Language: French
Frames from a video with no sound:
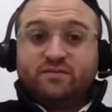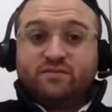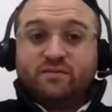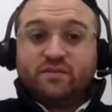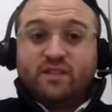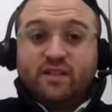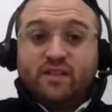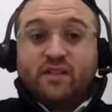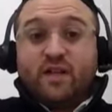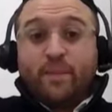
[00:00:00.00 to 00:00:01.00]
Ça veut dire quoi
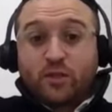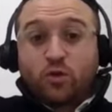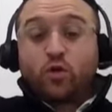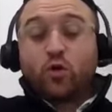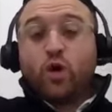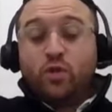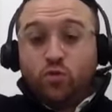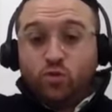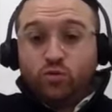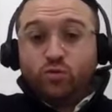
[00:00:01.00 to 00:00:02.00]
C'est quoi soit
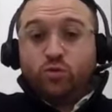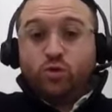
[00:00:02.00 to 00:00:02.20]
nous,